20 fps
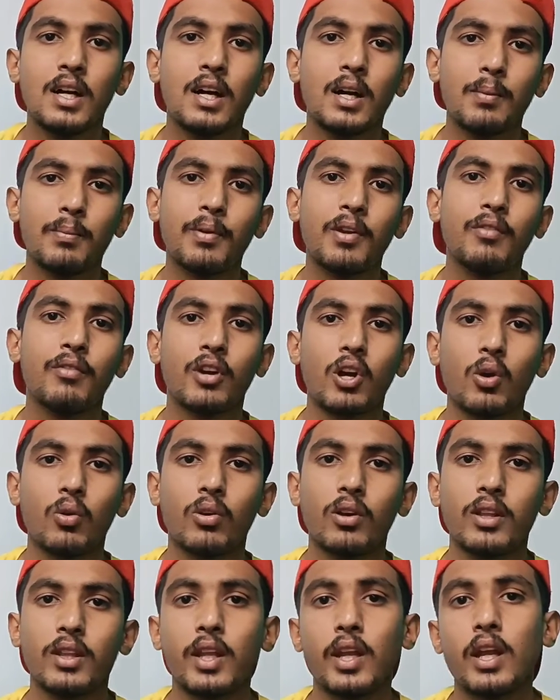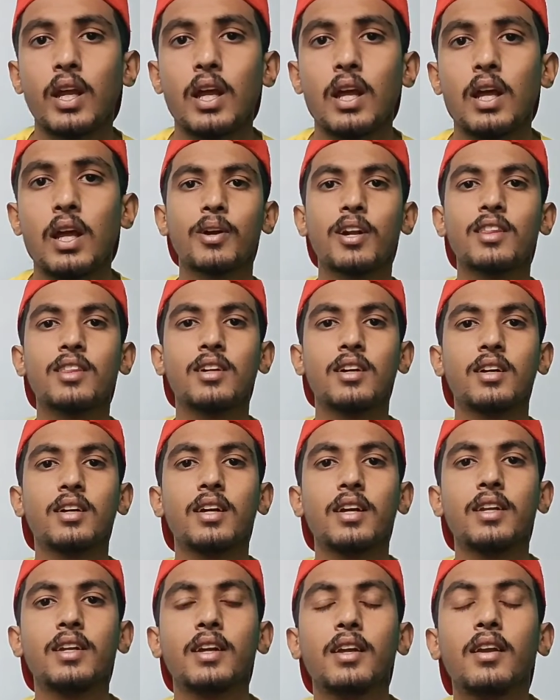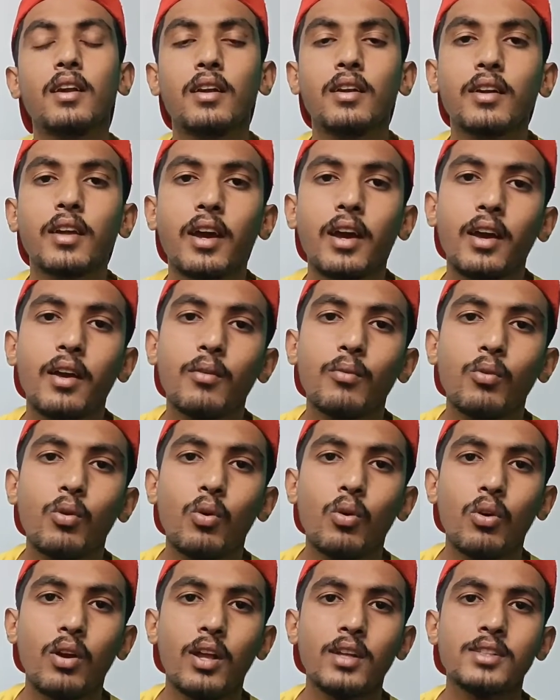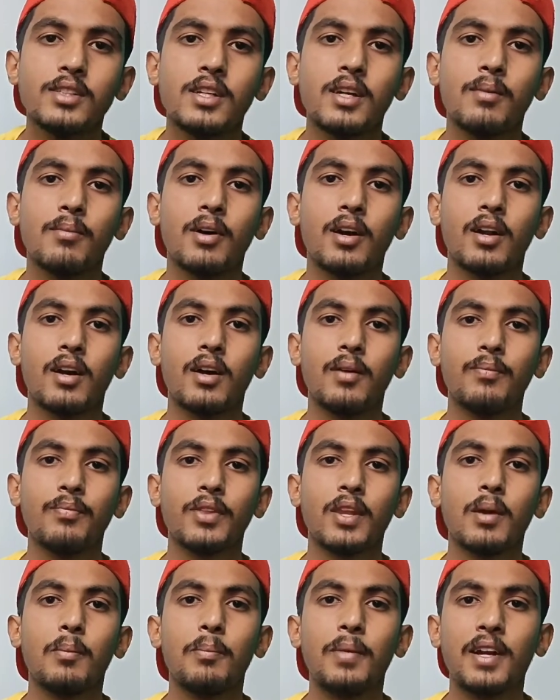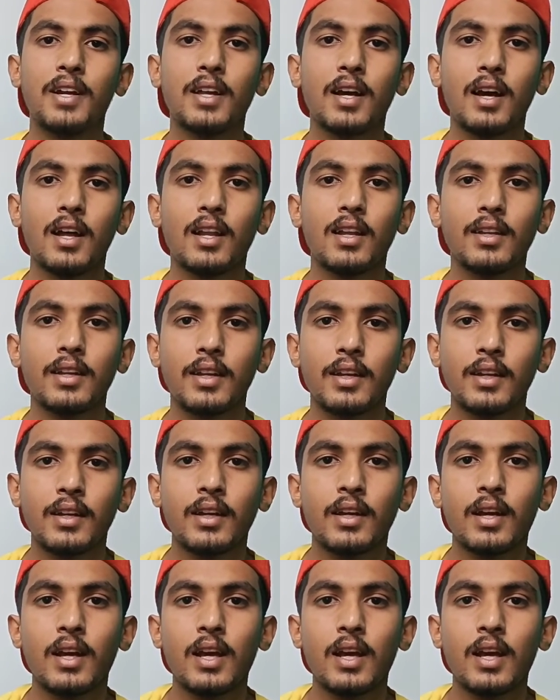हर प्री वर्कआउट के अंदर हमारा थर्ड इन्ग्रीडियंट है वो होना चाहिए हमारा बीटा एलानिन